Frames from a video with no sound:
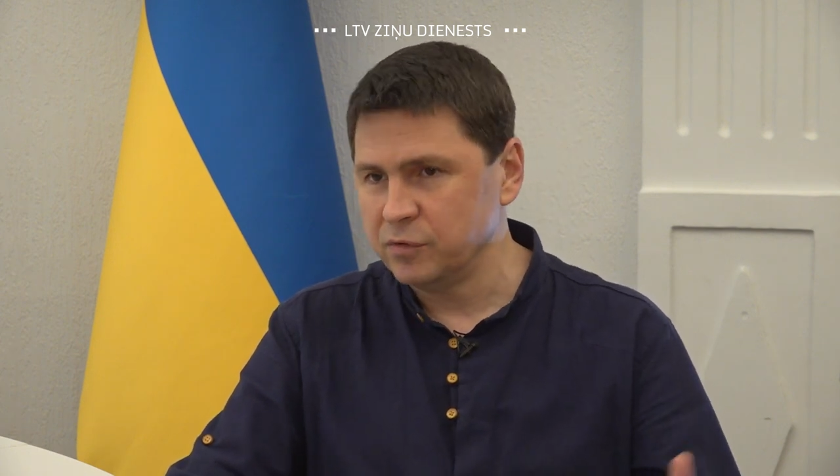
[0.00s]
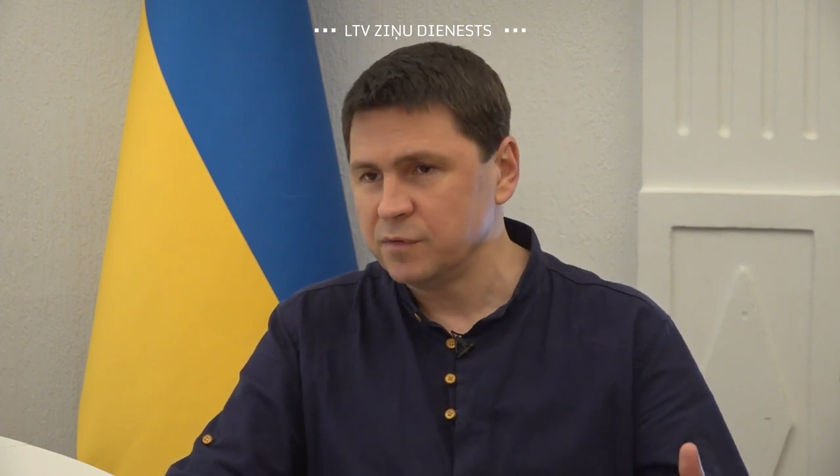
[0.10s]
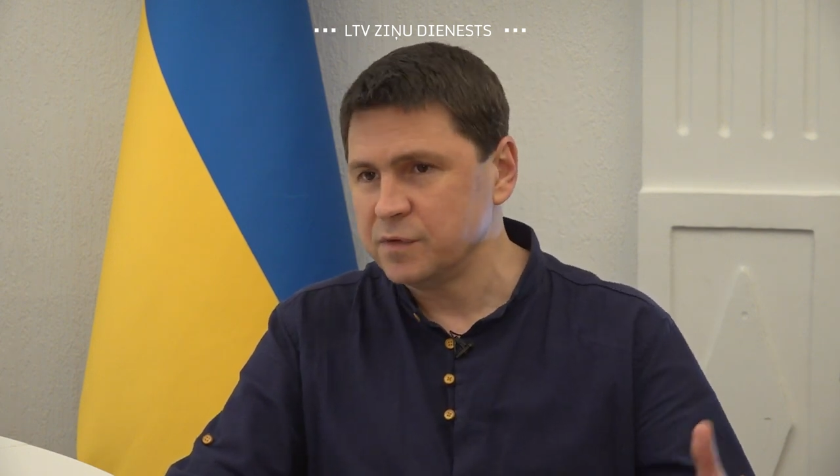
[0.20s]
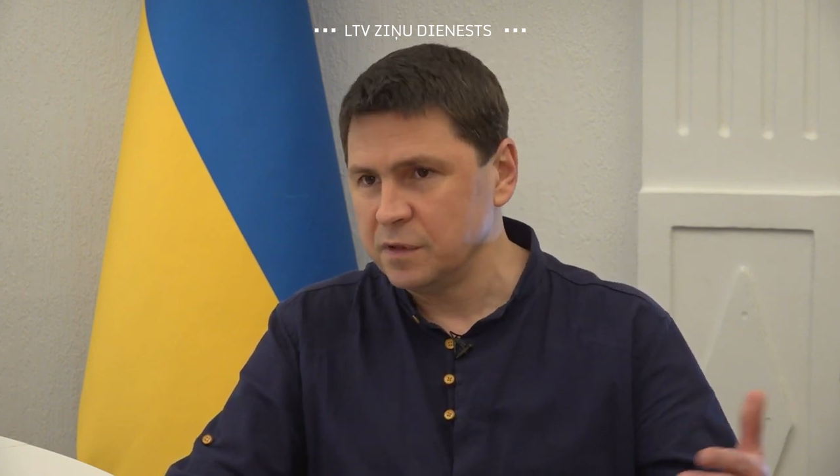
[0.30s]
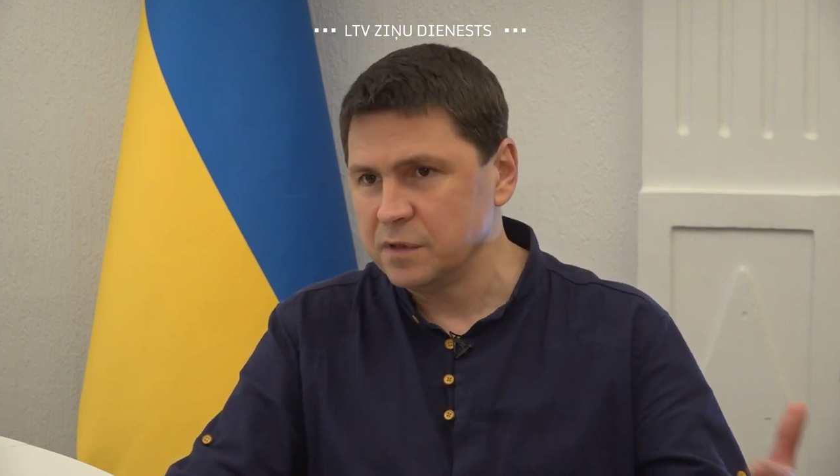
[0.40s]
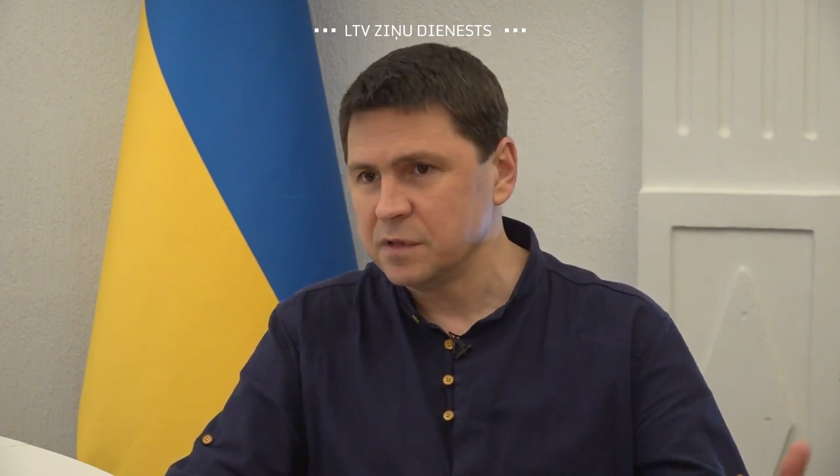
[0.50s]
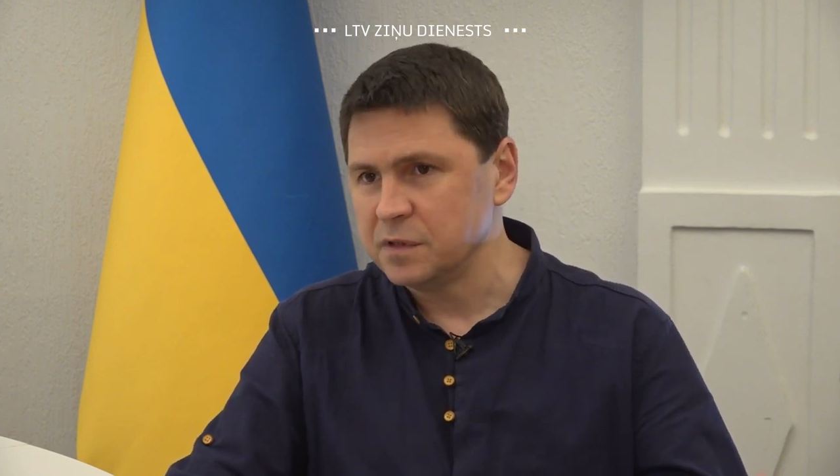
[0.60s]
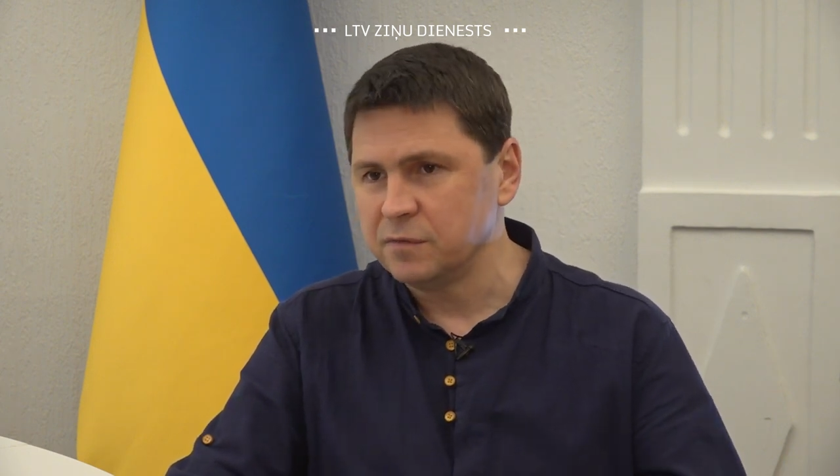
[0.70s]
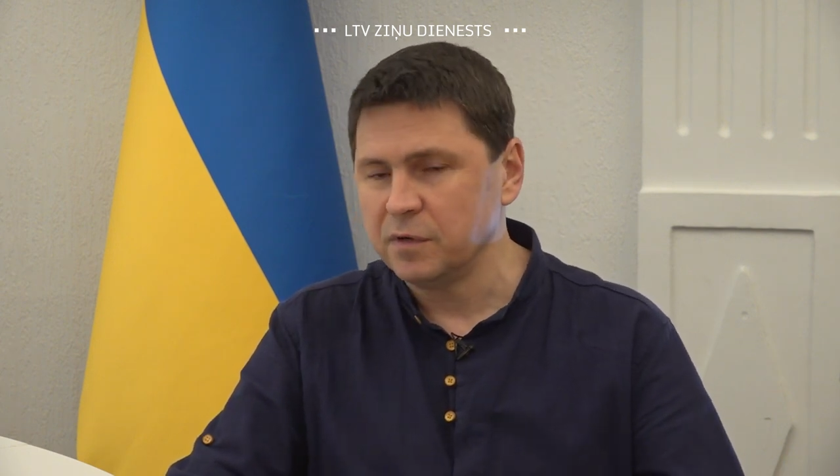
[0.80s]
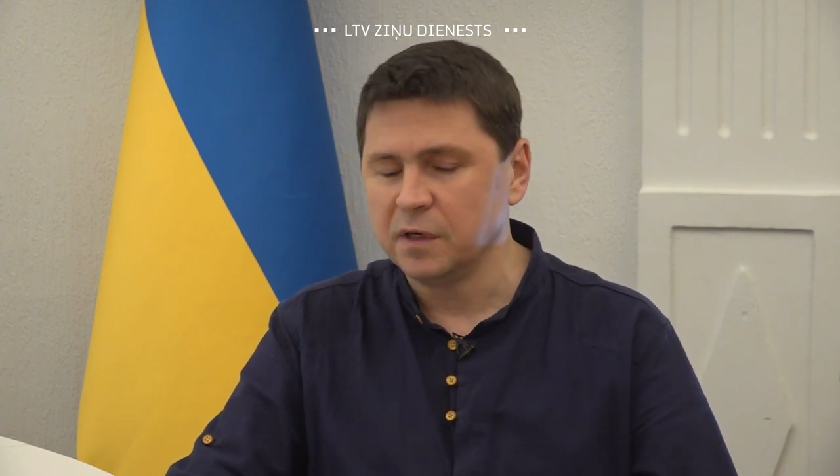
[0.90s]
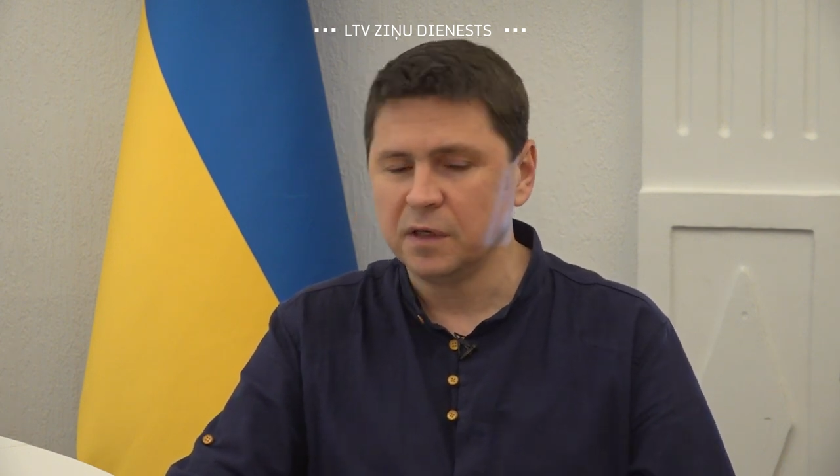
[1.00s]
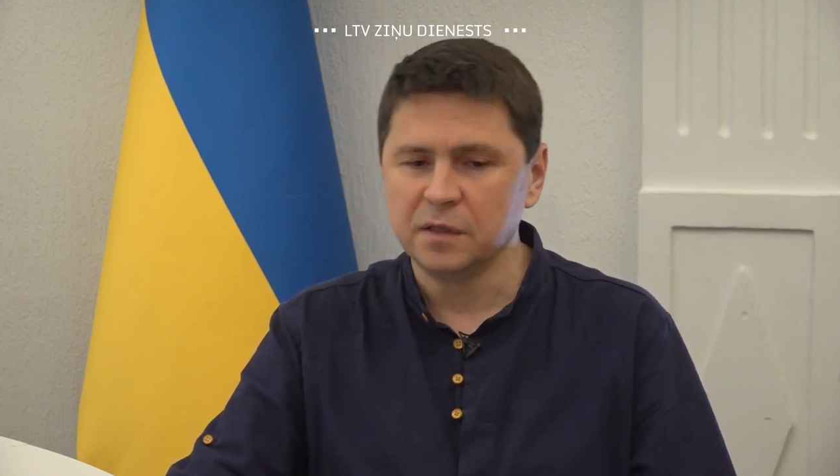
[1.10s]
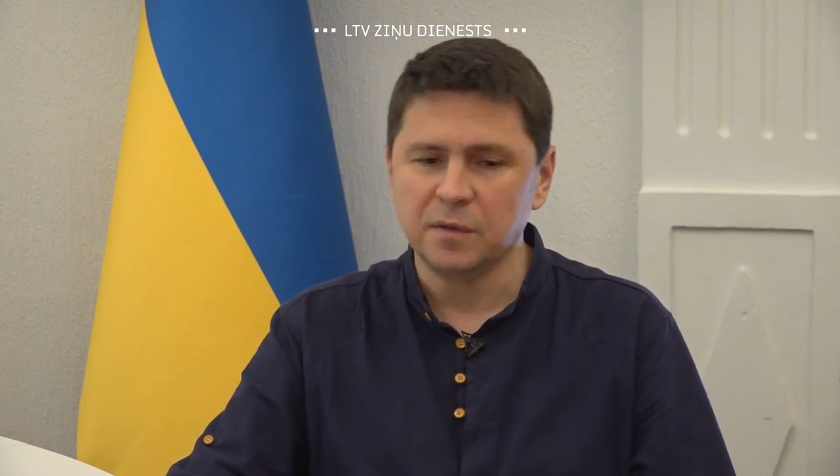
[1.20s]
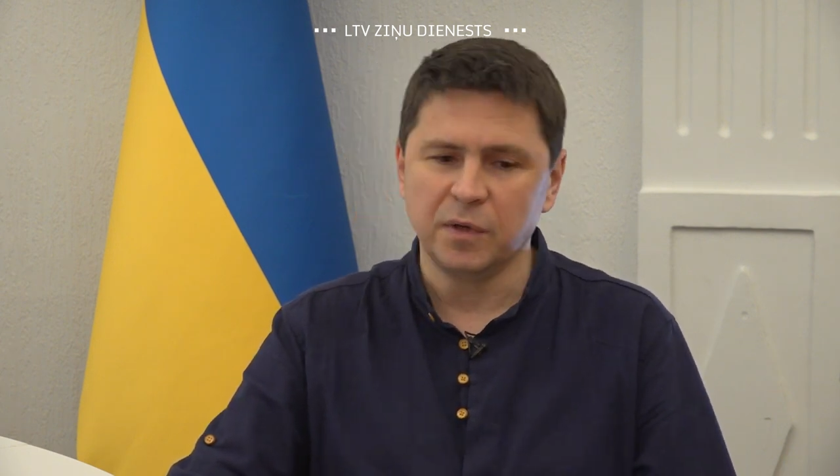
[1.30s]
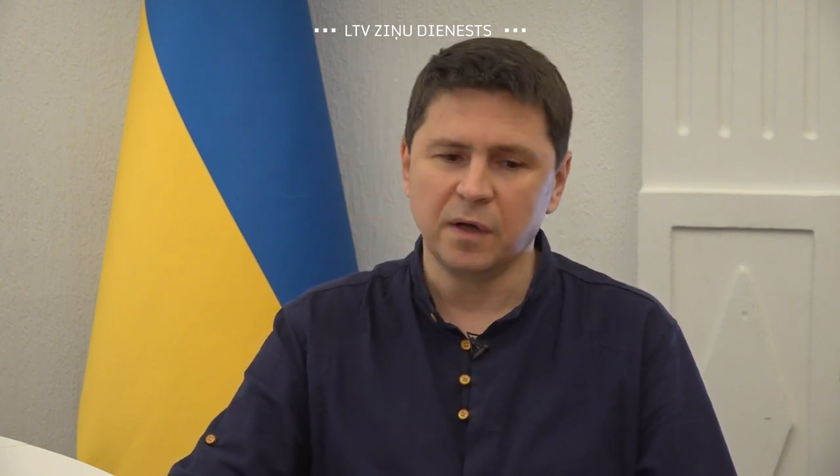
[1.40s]
вот эти все инициативы о
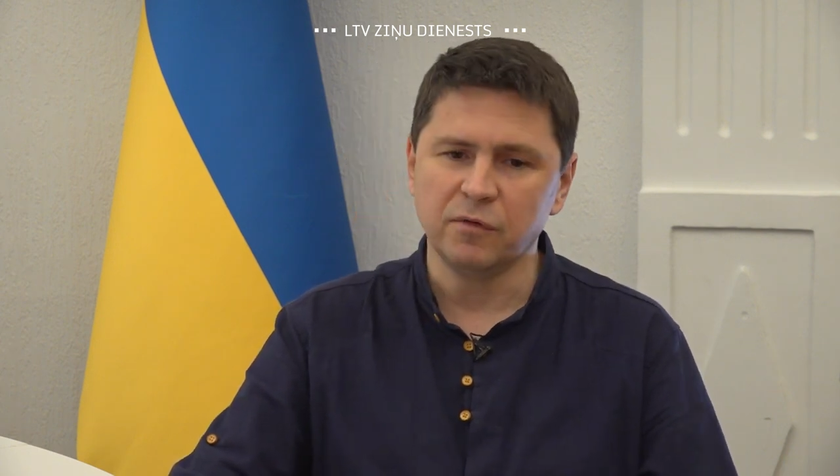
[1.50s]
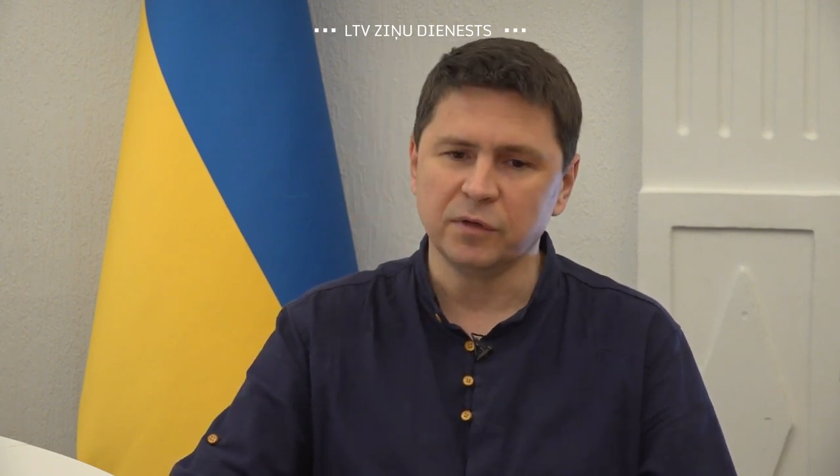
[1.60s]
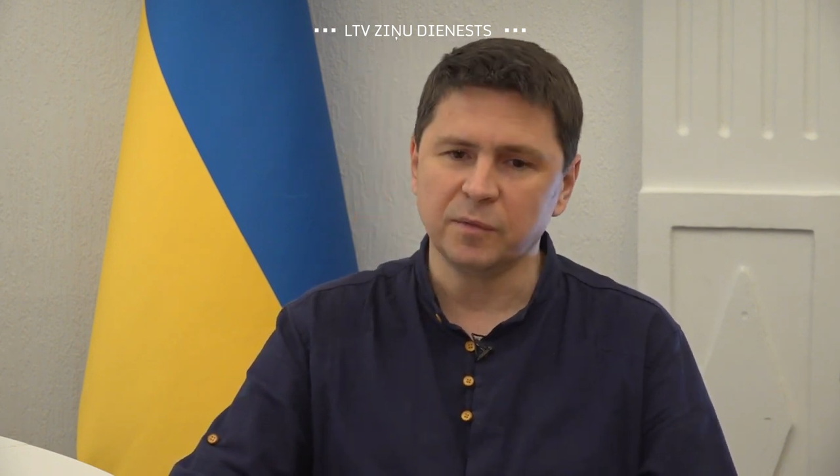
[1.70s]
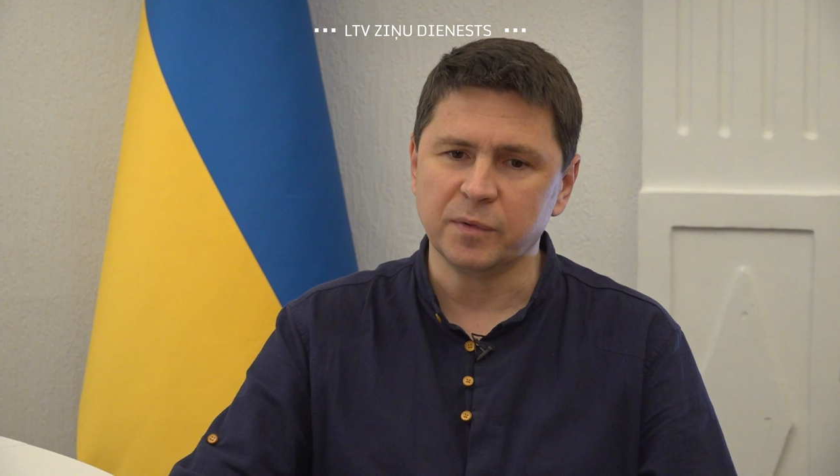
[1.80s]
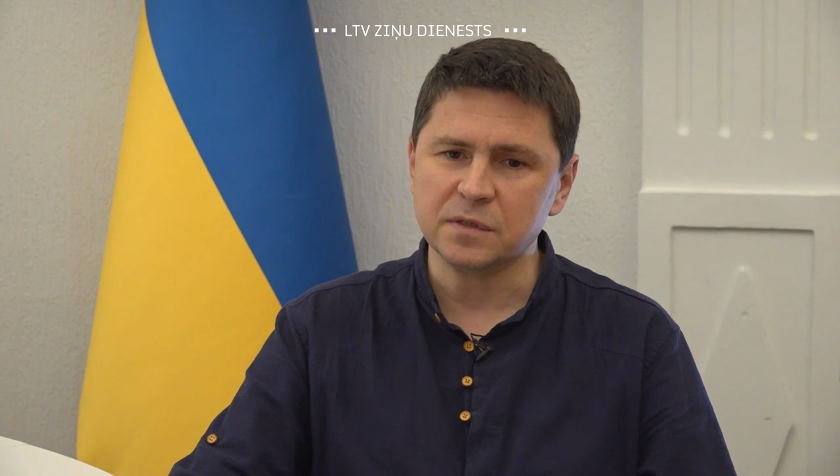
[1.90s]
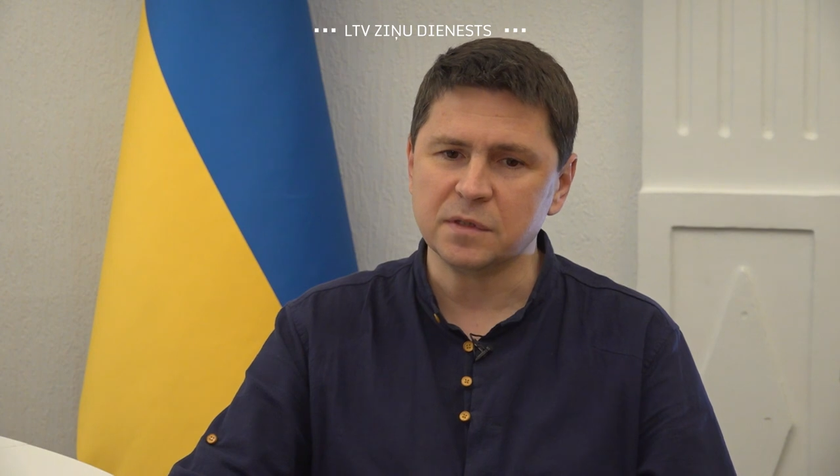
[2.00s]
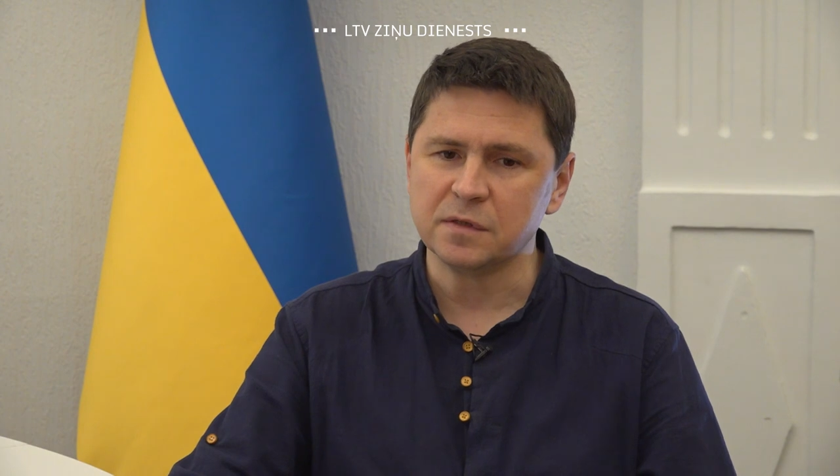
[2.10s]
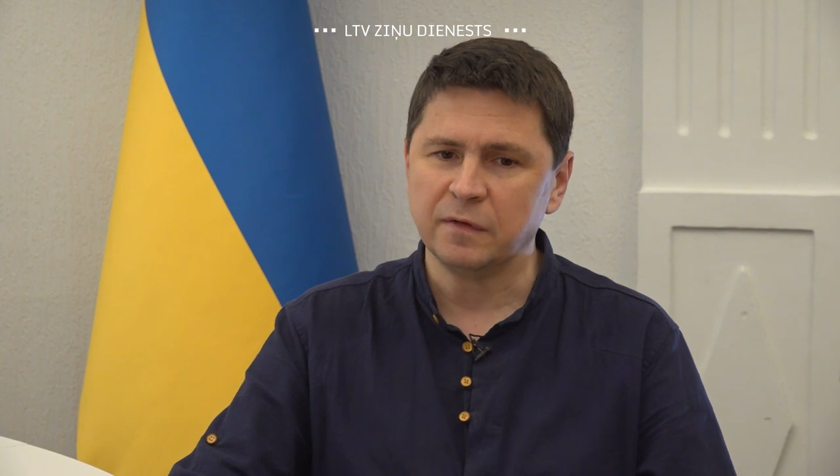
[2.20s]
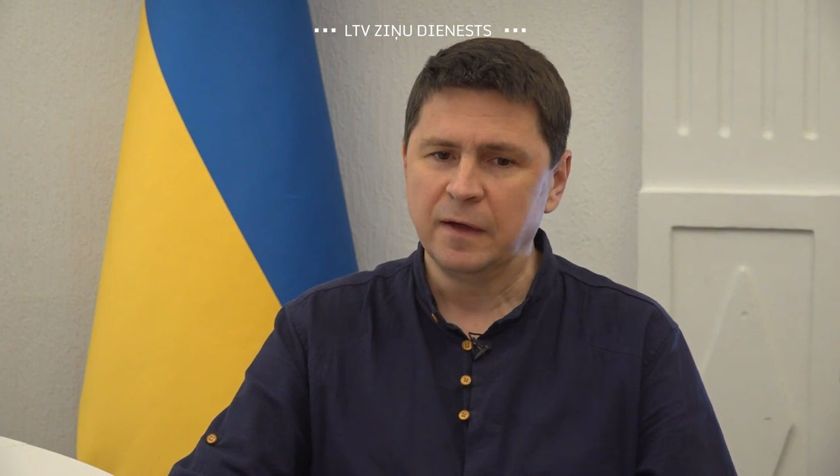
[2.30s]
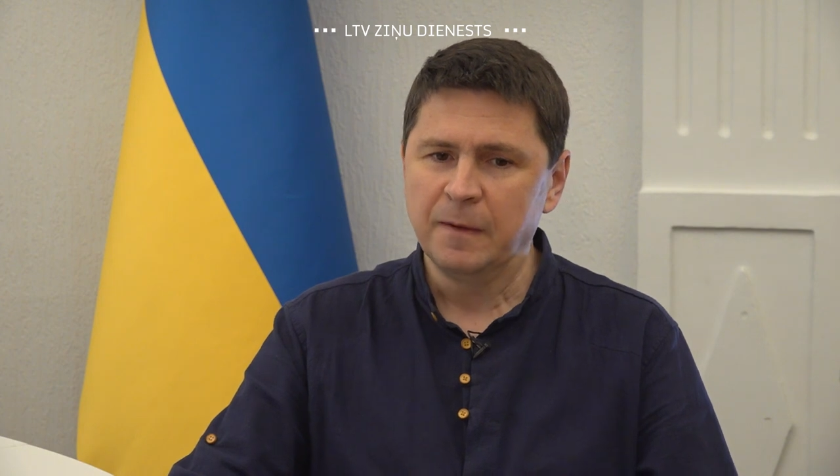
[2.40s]
каких-то переговорных процессах.